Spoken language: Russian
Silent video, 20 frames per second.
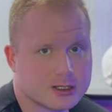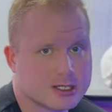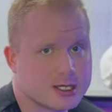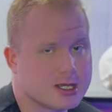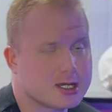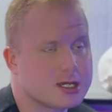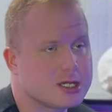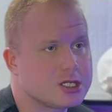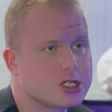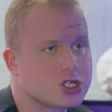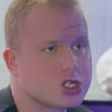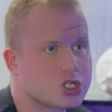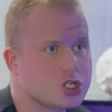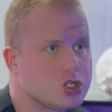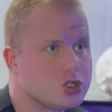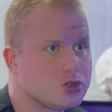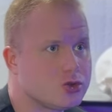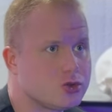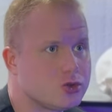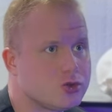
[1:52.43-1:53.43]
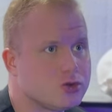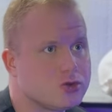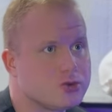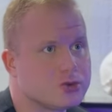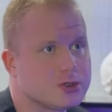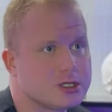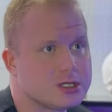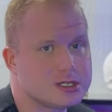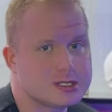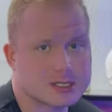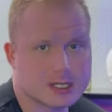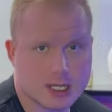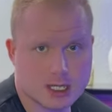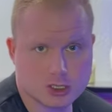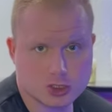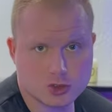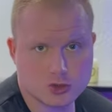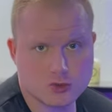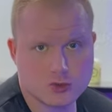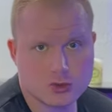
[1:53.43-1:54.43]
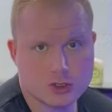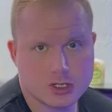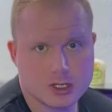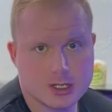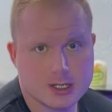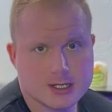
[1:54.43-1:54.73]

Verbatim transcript: я, конечно, ничего нового не скажу,